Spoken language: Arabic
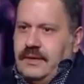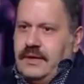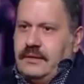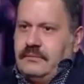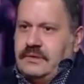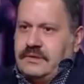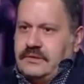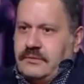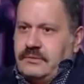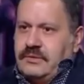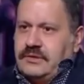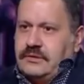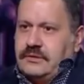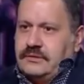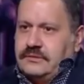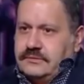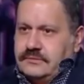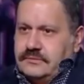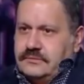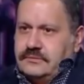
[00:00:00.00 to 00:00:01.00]
محمد
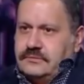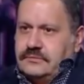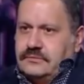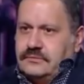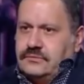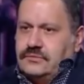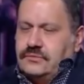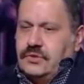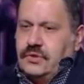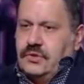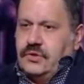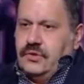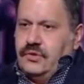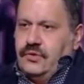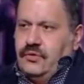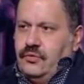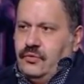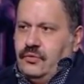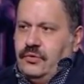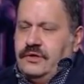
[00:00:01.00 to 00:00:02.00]
رمضان امم
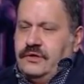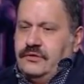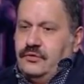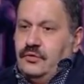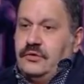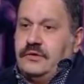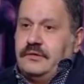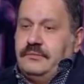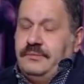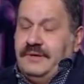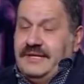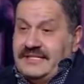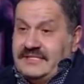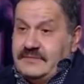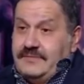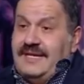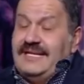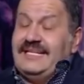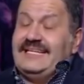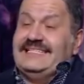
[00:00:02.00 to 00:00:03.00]
ودور
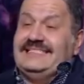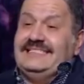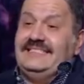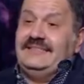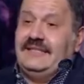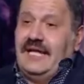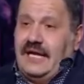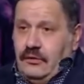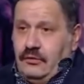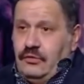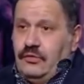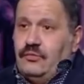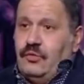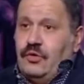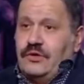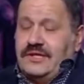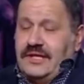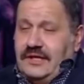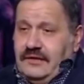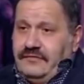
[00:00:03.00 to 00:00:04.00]
بالنسبه لي جديد قوي
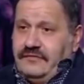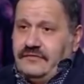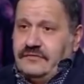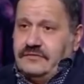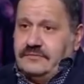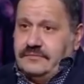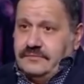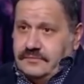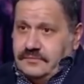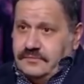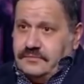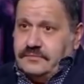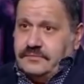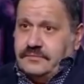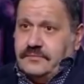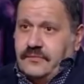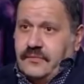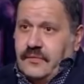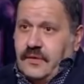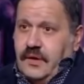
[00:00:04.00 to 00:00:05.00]
ومختلف
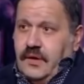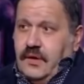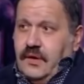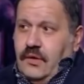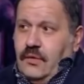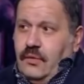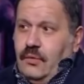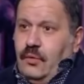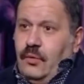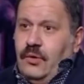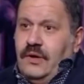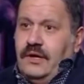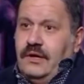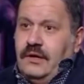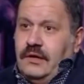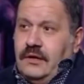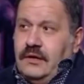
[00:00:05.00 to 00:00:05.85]
و